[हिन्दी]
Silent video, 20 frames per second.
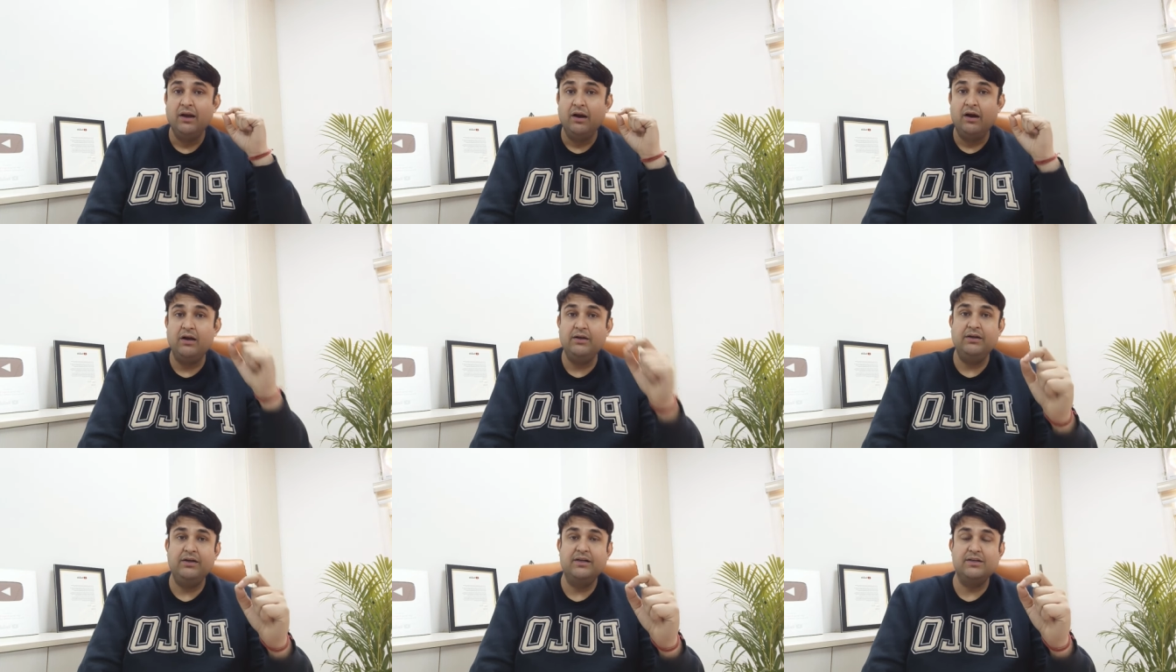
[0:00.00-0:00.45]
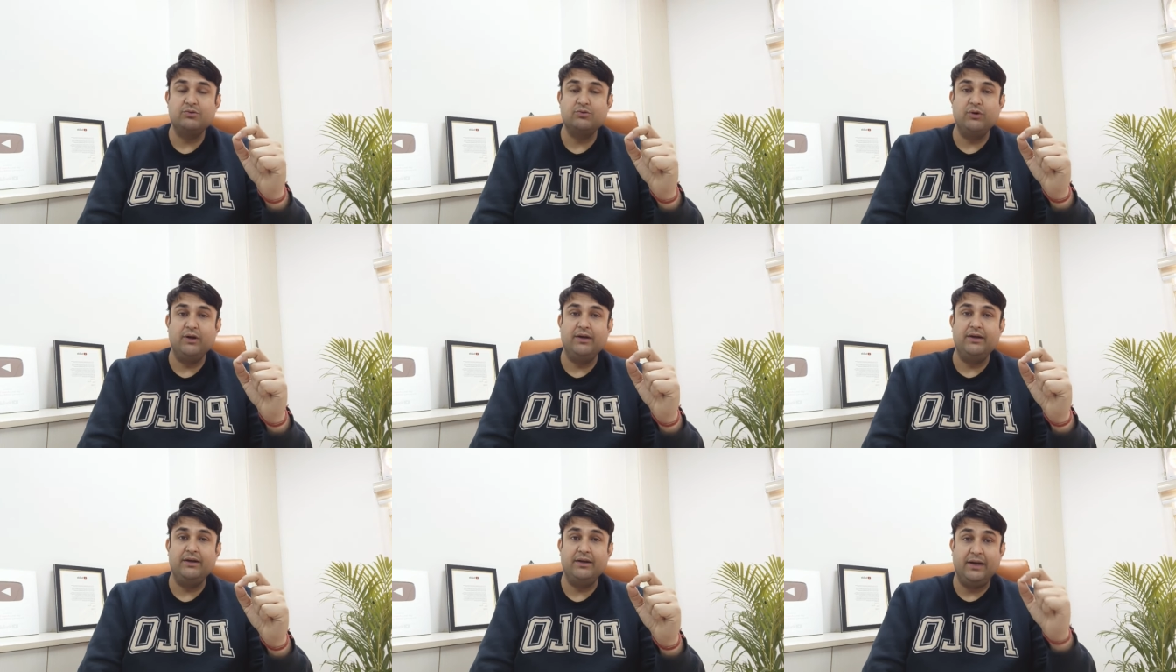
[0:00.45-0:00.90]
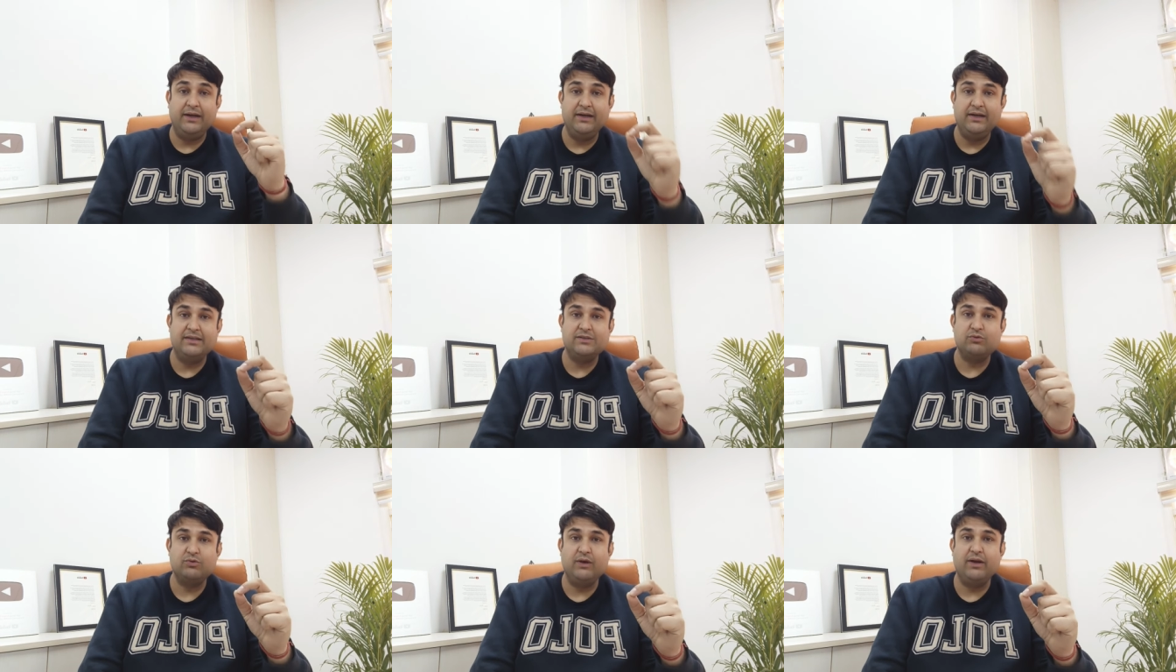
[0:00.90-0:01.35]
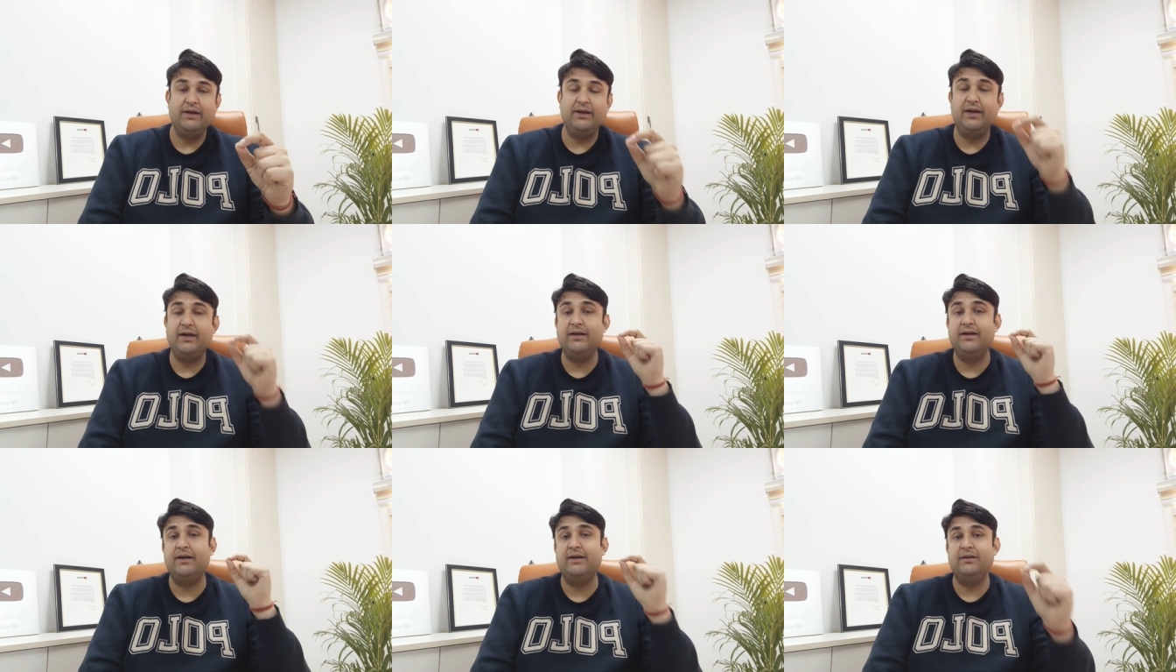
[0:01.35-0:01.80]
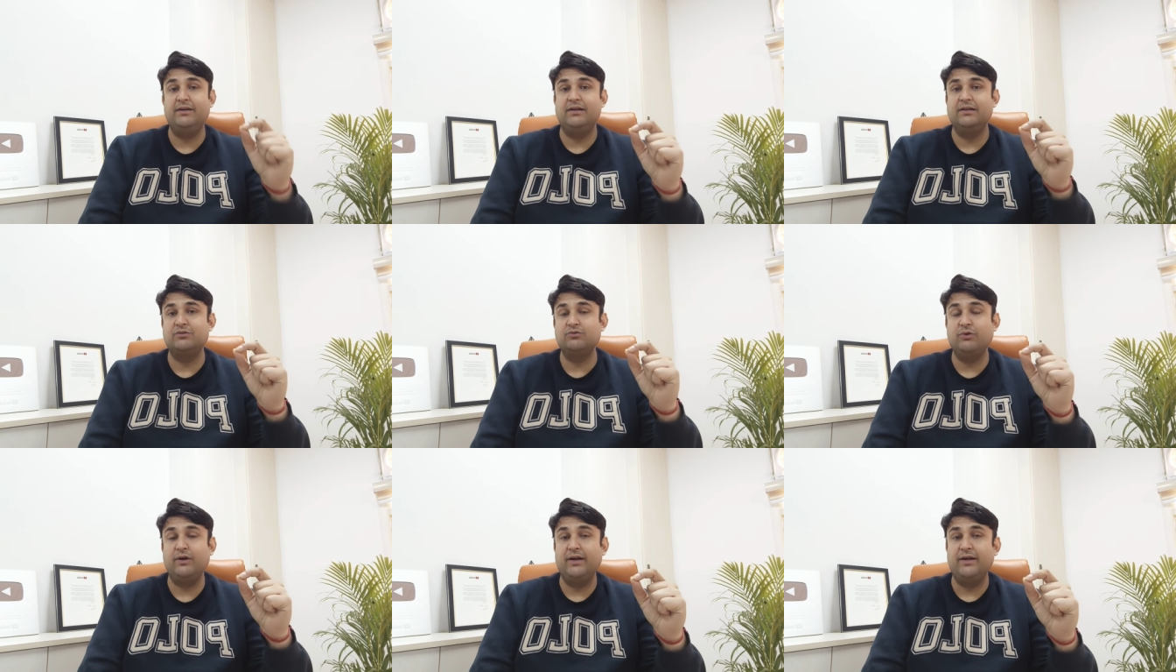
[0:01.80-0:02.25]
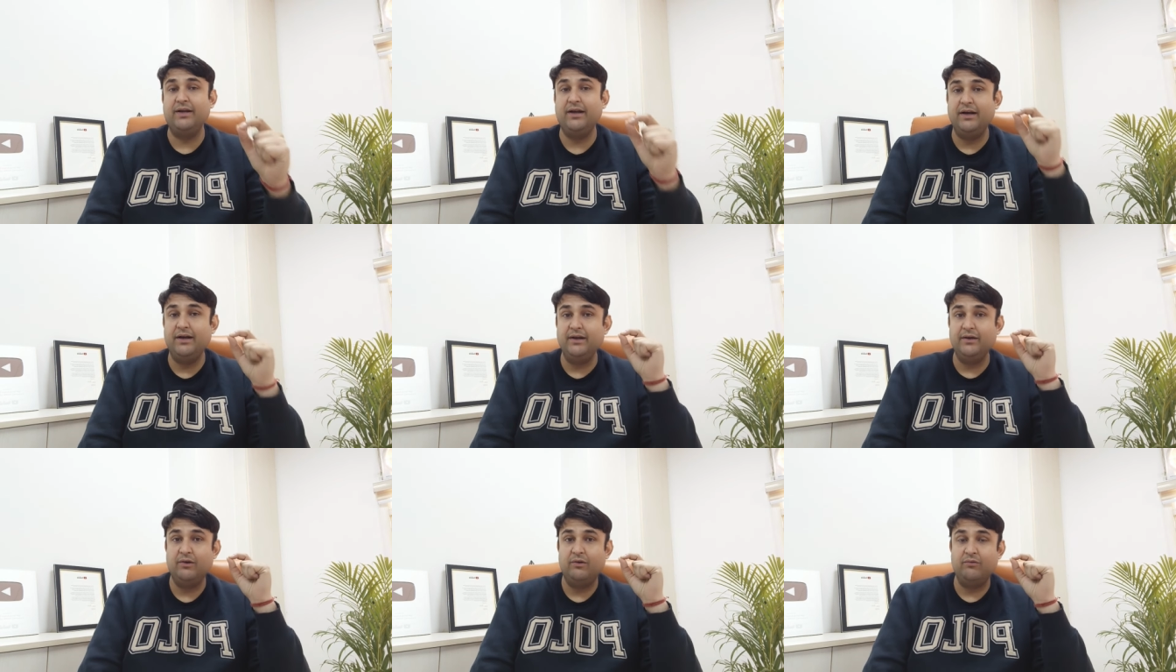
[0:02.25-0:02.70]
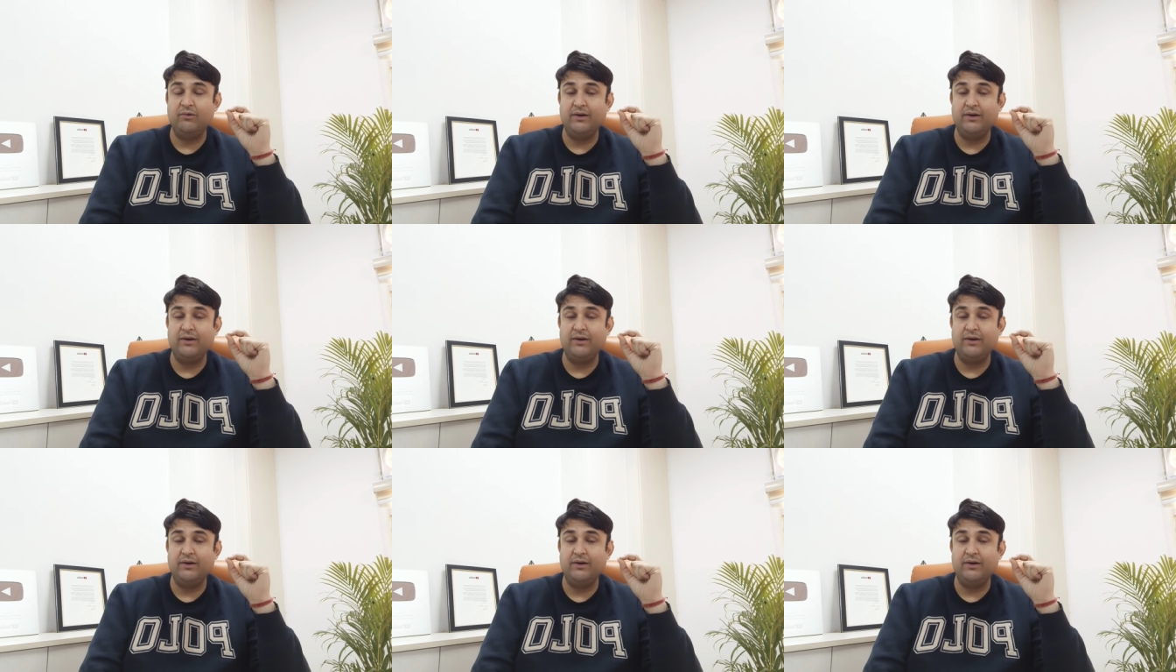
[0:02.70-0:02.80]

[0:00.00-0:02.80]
हंड्रेड स्क्वायर नाइन्टी स्क्वायर यार्ड हंड्रेड स्क्वायर यार्ड